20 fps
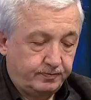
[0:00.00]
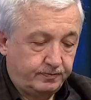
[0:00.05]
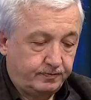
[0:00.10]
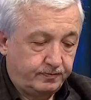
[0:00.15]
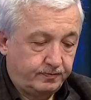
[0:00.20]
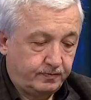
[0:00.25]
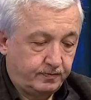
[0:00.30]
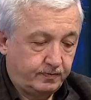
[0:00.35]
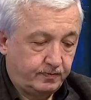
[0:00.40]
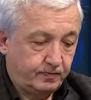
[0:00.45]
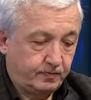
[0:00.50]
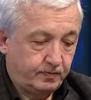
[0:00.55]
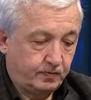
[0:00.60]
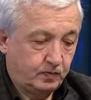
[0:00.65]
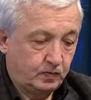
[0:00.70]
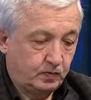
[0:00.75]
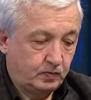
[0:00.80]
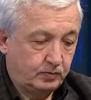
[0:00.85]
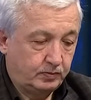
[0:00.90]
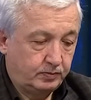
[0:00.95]
evet. hem
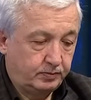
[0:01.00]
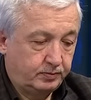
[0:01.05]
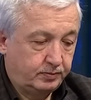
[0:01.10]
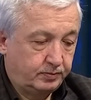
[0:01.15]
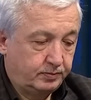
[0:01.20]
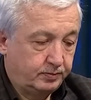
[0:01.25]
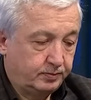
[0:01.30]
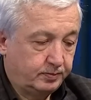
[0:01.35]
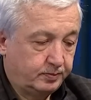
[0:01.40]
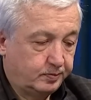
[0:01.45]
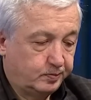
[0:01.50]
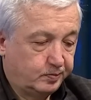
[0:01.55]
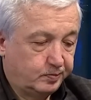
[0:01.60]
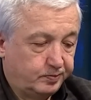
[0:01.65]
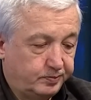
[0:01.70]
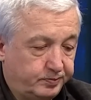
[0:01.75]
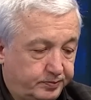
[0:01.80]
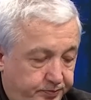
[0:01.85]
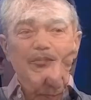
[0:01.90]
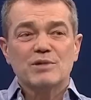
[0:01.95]
bunlara da dikkat
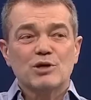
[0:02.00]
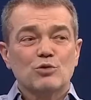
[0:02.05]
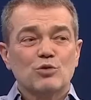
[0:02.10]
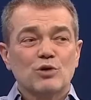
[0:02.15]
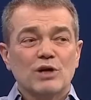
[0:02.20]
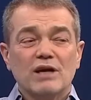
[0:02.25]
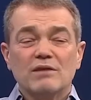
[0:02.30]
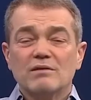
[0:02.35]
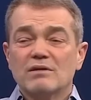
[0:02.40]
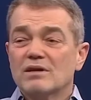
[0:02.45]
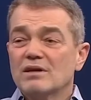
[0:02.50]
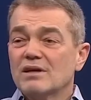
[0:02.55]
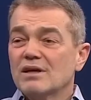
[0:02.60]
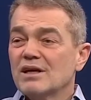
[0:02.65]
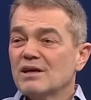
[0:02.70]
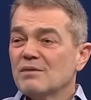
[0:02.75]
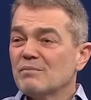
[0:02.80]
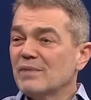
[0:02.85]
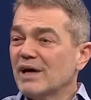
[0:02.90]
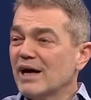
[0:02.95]
çekilen bir Kur'an
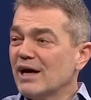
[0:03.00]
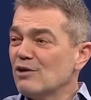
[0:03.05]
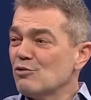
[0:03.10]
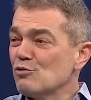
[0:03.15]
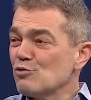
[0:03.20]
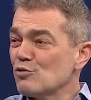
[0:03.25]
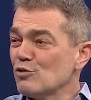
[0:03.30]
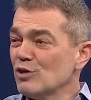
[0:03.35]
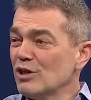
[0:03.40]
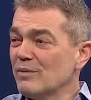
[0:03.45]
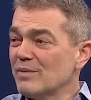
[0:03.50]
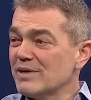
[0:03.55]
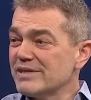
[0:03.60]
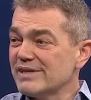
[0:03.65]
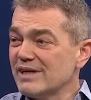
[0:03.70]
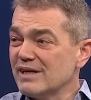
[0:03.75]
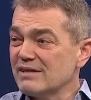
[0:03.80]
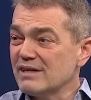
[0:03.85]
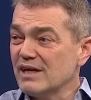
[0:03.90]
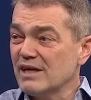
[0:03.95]
meali
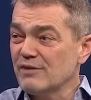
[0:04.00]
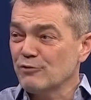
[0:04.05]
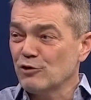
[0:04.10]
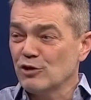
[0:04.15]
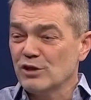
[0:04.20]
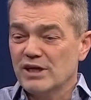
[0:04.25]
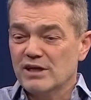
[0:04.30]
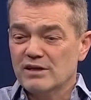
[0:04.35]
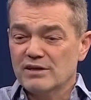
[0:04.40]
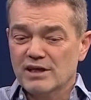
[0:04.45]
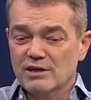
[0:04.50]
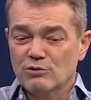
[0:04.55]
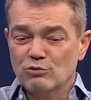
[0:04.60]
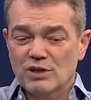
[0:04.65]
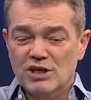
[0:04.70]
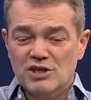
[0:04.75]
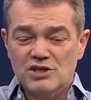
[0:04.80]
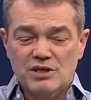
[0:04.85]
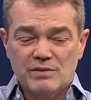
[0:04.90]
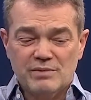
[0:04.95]
uygulamasına telefonlarından
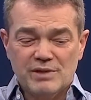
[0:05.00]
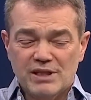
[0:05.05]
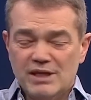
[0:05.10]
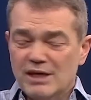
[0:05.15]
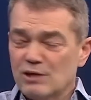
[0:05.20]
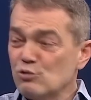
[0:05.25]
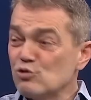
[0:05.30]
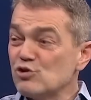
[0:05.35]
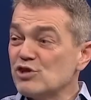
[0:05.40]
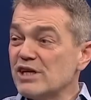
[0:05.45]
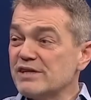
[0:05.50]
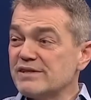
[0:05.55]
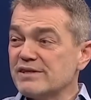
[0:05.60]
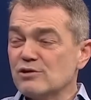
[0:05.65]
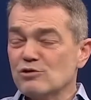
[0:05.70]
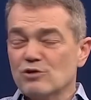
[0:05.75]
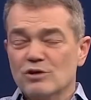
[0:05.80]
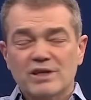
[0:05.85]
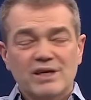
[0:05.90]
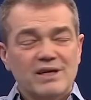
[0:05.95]
ulaşabilir. ulaşabilir.
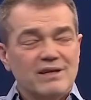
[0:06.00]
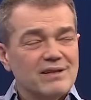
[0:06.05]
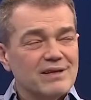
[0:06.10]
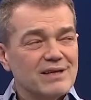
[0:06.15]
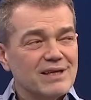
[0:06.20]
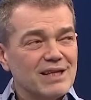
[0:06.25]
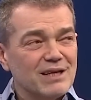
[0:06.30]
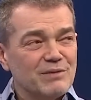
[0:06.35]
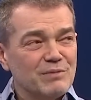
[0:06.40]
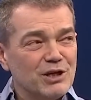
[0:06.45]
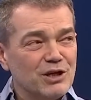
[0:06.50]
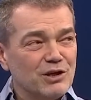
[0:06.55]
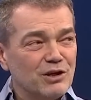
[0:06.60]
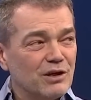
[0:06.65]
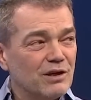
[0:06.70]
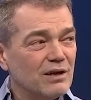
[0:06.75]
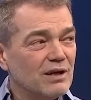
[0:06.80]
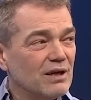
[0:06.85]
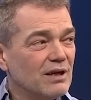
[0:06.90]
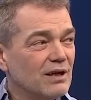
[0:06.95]
Ücretsiz o da
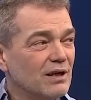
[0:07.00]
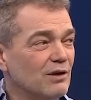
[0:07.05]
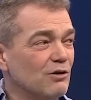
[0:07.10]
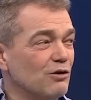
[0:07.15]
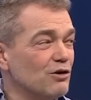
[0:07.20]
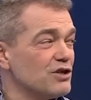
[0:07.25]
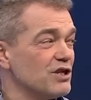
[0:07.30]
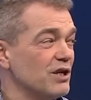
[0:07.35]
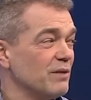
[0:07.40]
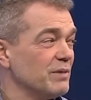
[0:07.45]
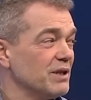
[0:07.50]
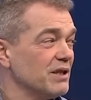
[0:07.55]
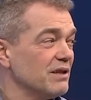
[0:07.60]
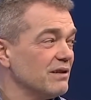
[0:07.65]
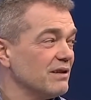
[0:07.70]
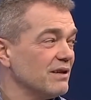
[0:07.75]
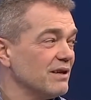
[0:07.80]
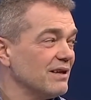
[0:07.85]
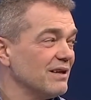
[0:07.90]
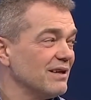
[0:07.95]
indirilebiliyor. Ücretsiz Hocamın, olarak e,
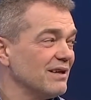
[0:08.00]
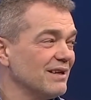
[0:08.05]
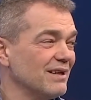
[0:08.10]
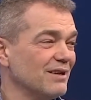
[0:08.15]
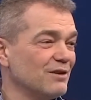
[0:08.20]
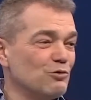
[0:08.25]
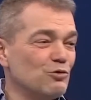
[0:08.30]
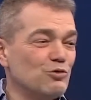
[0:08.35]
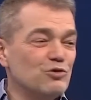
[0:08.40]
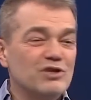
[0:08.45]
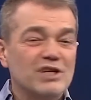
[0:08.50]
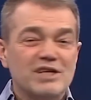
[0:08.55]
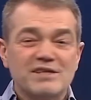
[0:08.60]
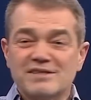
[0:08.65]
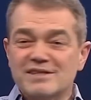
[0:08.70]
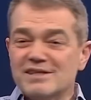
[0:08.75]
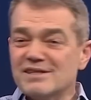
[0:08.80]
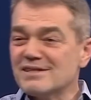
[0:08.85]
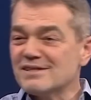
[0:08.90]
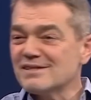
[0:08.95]
indirebiliyoruz. E,
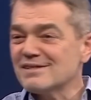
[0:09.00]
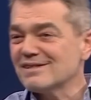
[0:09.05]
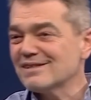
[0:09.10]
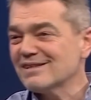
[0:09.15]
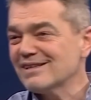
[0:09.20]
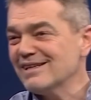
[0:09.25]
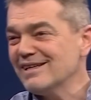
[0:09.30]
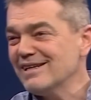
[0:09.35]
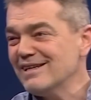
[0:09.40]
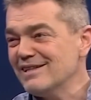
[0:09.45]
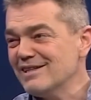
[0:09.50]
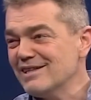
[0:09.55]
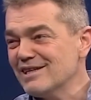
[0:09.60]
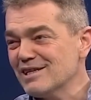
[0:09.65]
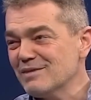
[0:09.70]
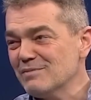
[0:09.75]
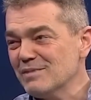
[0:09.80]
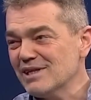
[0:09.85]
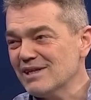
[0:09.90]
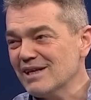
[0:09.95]
ücretsiz
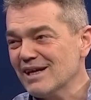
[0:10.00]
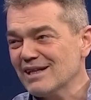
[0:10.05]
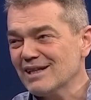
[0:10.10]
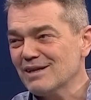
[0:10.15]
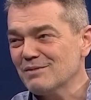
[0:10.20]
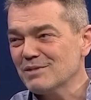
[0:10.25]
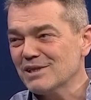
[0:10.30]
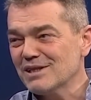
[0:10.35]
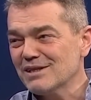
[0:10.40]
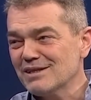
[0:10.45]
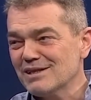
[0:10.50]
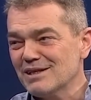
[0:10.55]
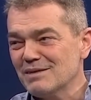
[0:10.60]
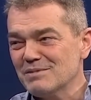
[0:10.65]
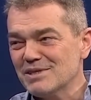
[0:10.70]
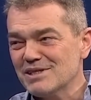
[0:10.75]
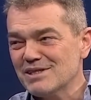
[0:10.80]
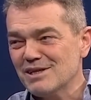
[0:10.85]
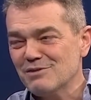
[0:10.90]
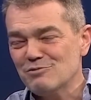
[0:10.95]
indirimin reklamlarını
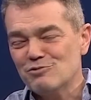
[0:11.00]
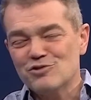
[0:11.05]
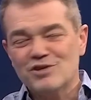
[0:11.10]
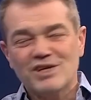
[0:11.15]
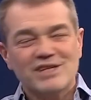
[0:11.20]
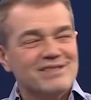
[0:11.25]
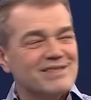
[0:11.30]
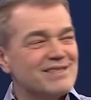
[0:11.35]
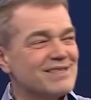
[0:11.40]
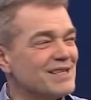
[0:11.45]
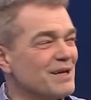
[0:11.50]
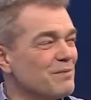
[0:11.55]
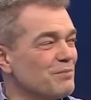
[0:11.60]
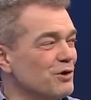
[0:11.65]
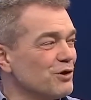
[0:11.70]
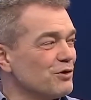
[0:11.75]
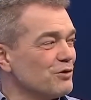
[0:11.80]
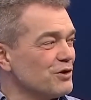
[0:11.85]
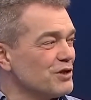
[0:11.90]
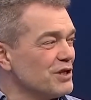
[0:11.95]
da biz de ücretsiz
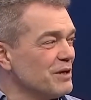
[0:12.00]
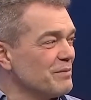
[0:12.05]
yapıyoruz.